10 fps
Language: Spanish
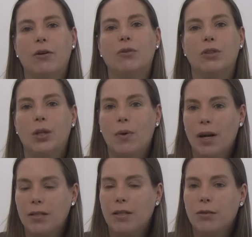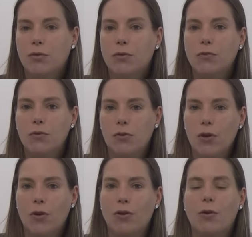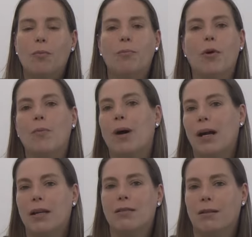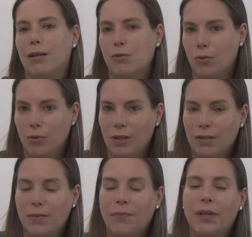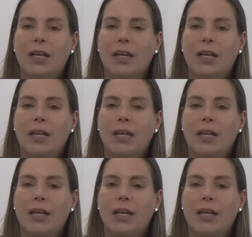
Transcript: continuar haciendo su función por varias razones.